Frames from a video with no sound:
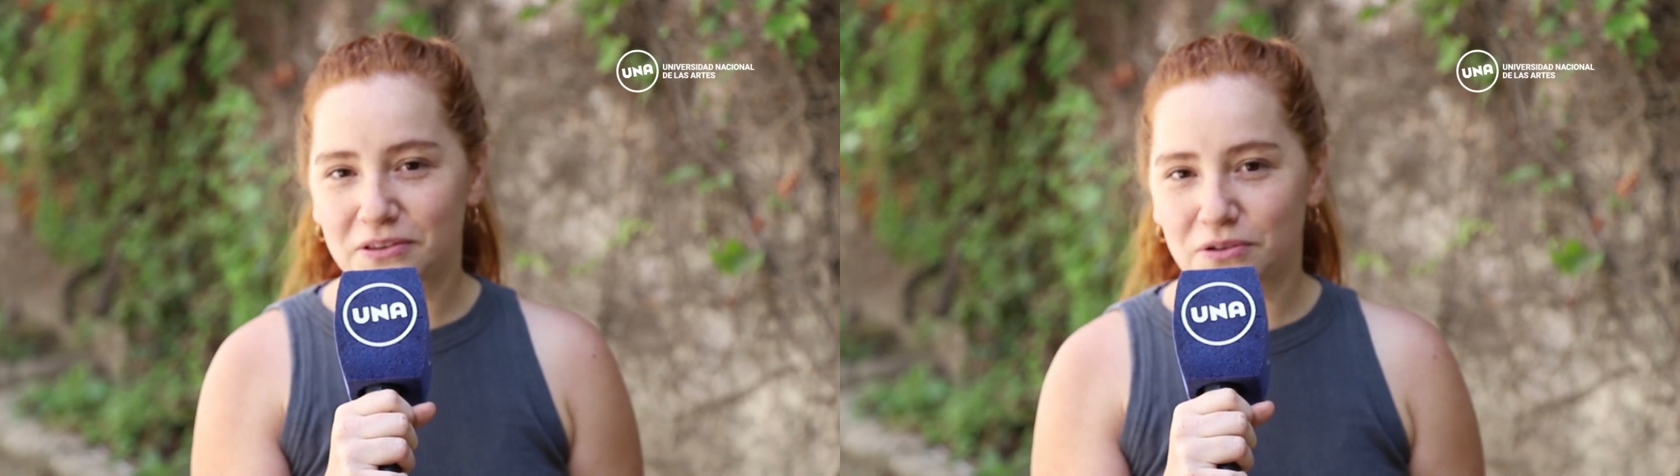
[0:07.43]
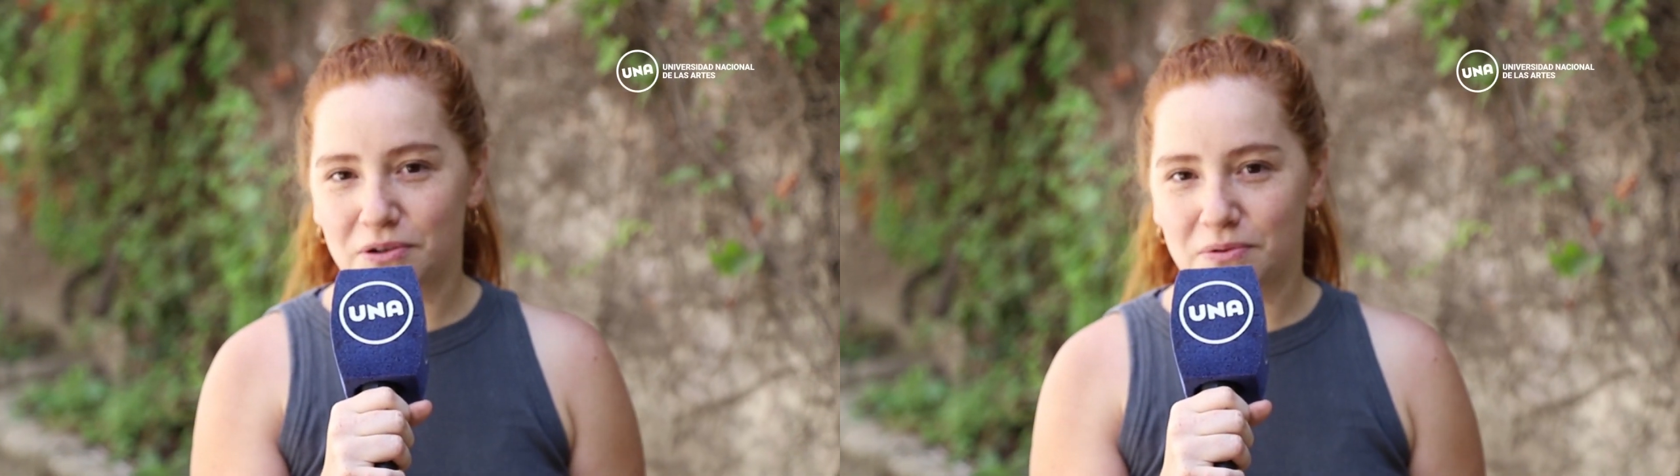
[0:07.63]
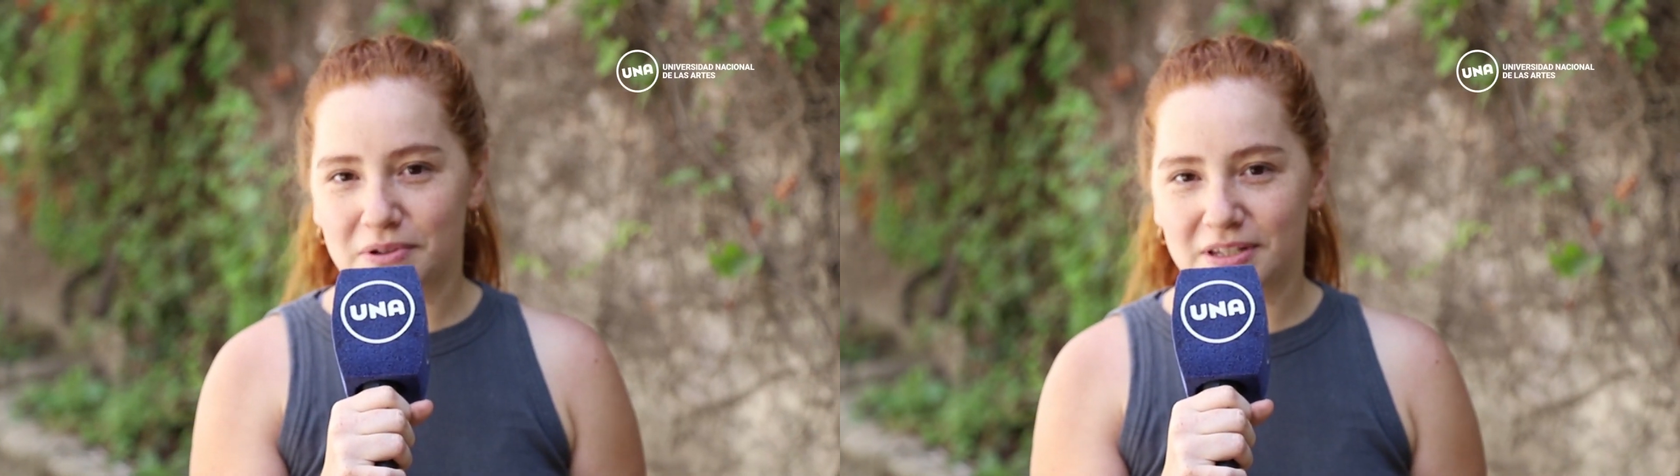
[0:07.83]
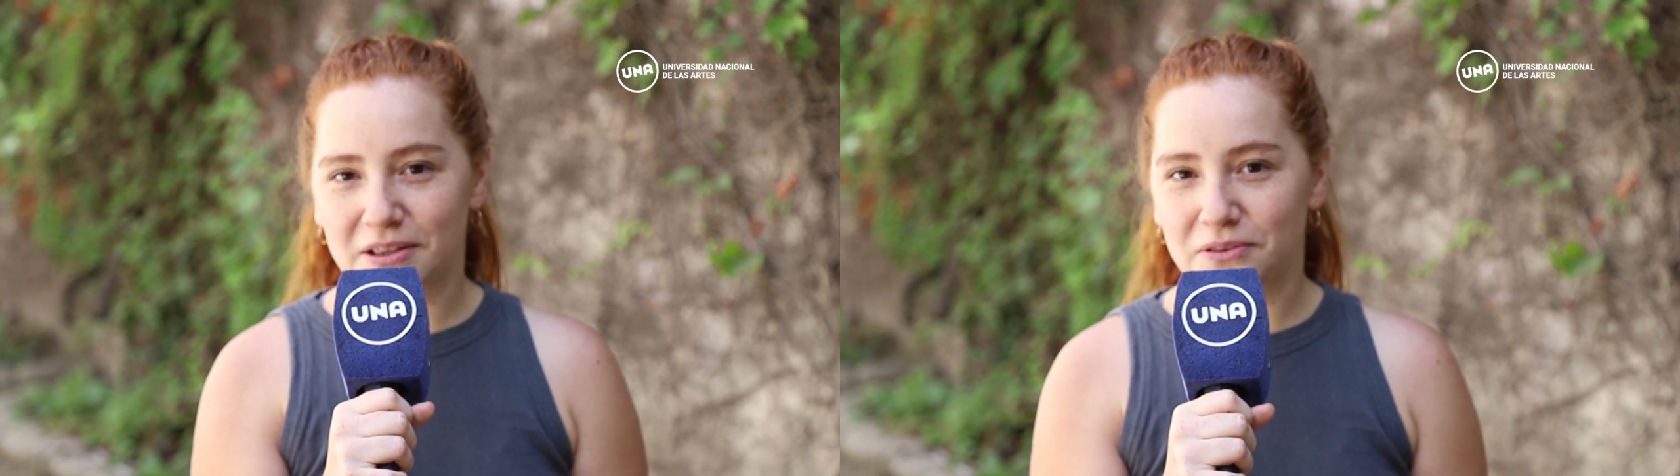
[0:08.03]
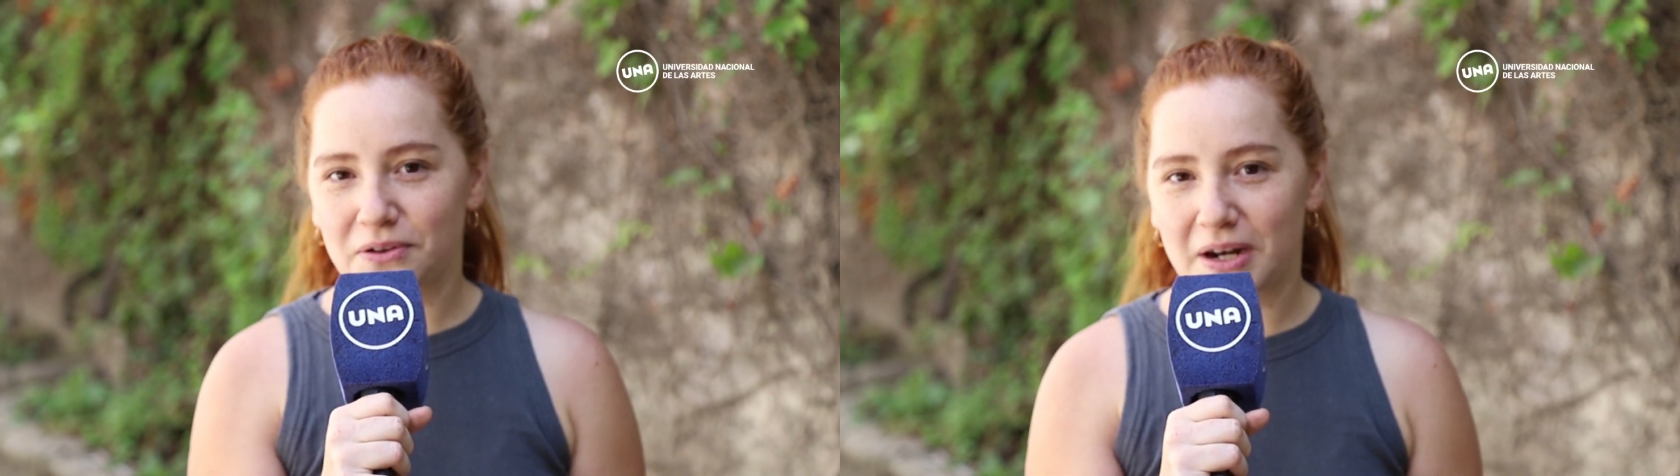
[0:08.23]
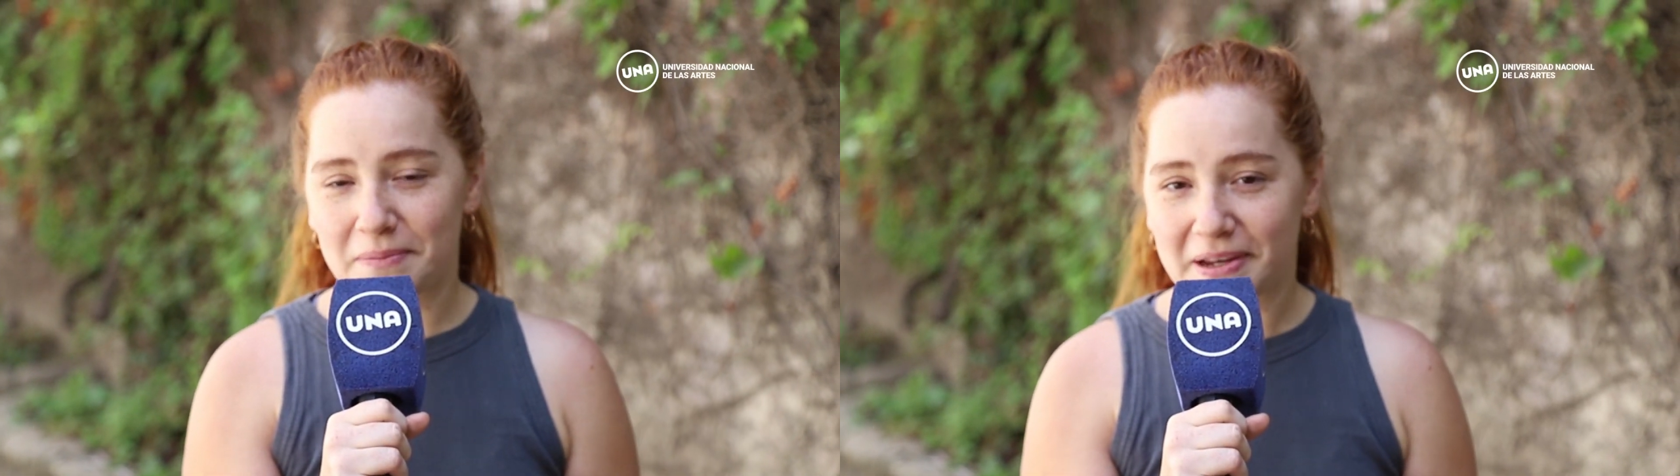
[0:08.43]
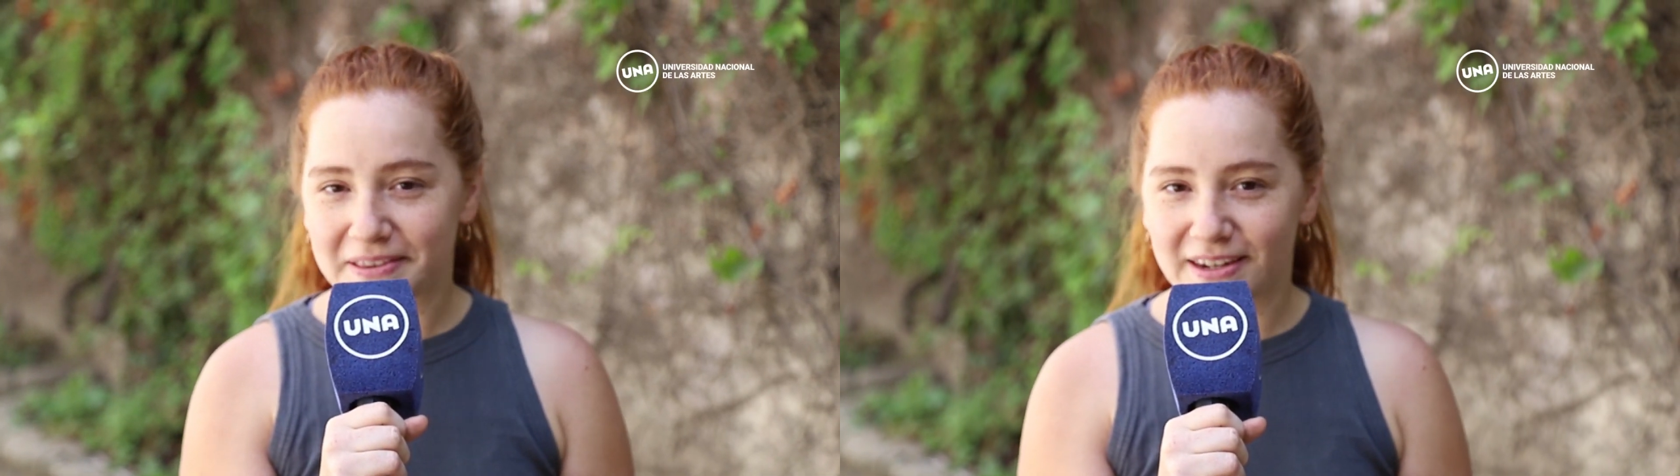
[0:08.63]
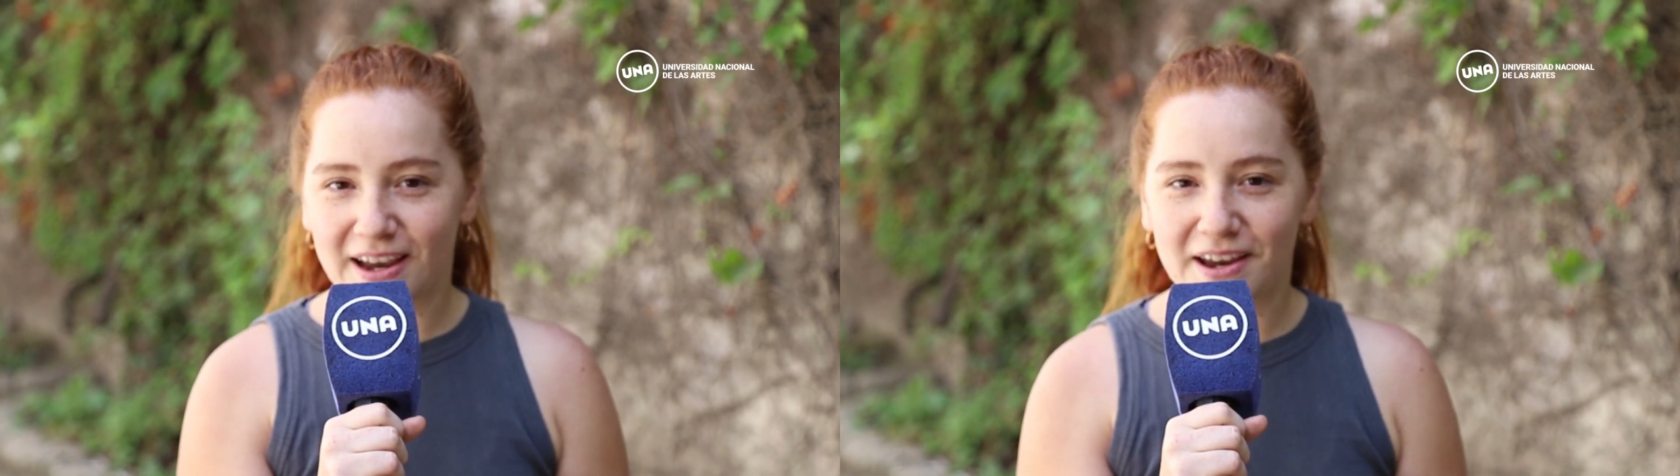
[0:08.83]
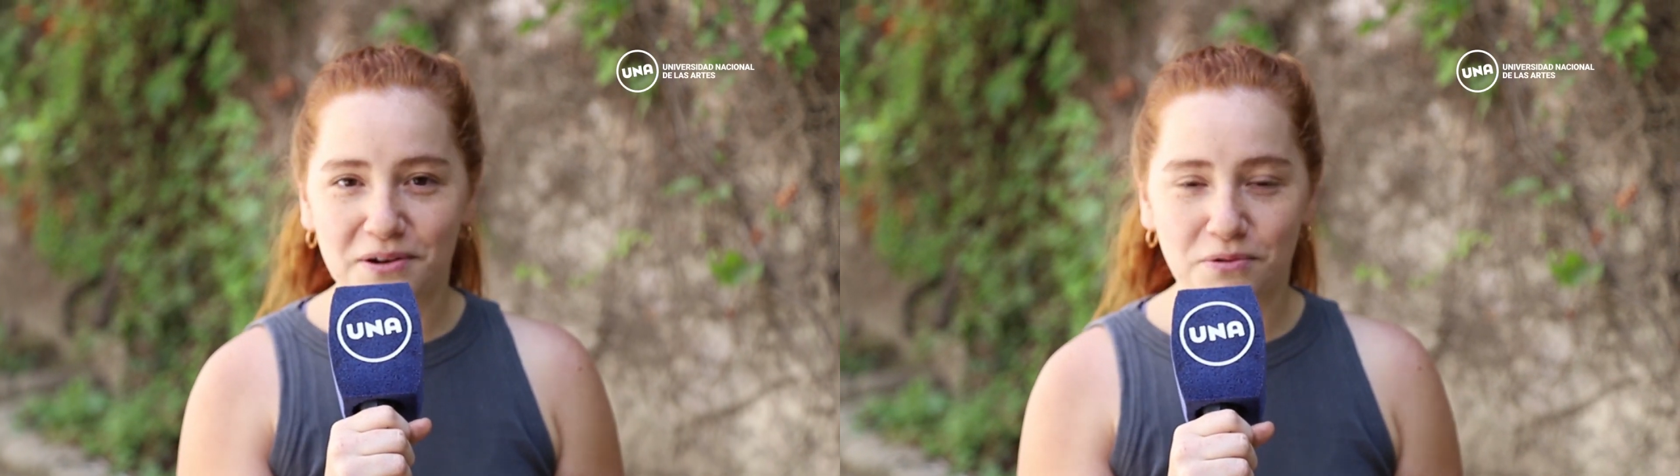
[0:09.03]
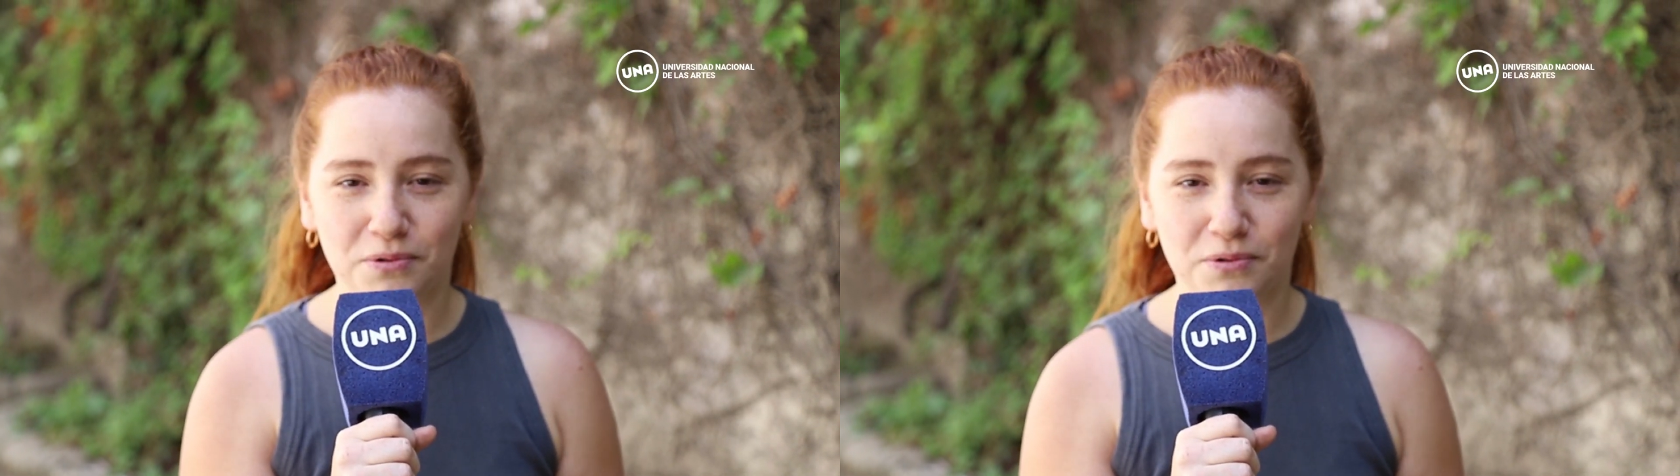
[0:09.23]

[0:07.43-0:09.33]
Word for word: estoy cursando la maestría en